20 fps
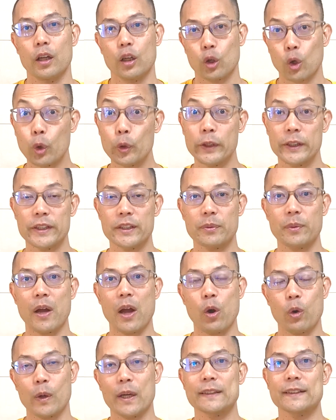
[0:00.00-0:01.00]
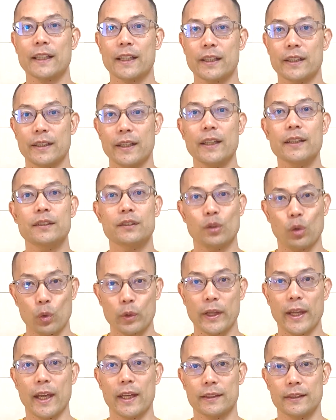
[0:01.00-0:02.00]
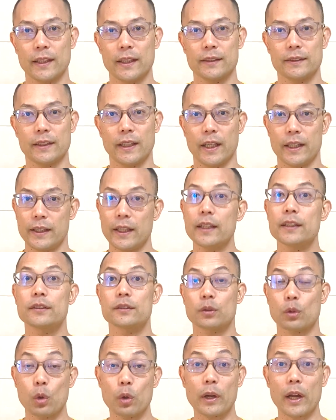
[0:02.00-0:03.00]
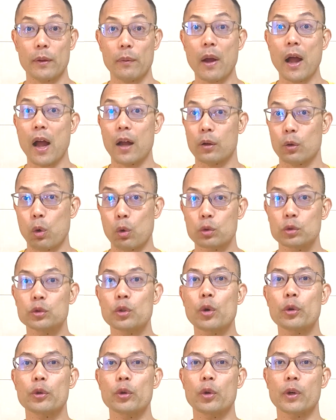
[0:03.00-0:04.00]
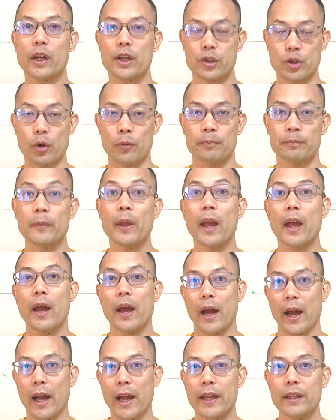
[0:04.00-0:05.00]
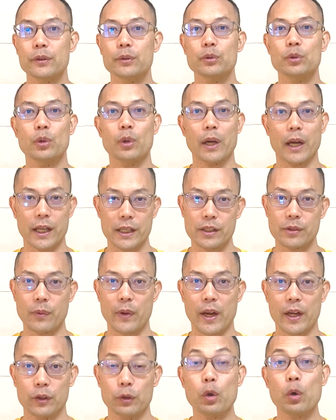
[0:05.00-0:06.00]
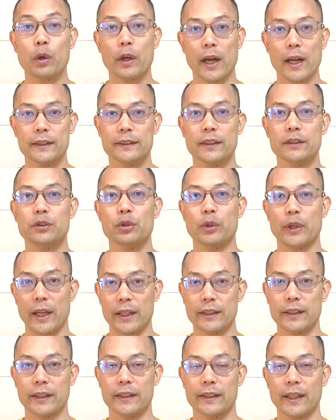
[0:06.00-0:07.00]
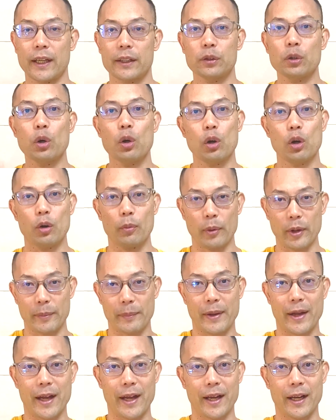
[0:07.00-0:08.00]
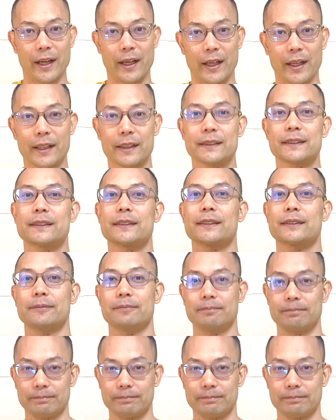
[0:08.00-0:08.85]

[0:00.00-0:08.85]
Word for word: こんにちは、岡崎です。OK 先生です。今回は国語教科書、俳句の味わいの解説をやっていきたいと思います。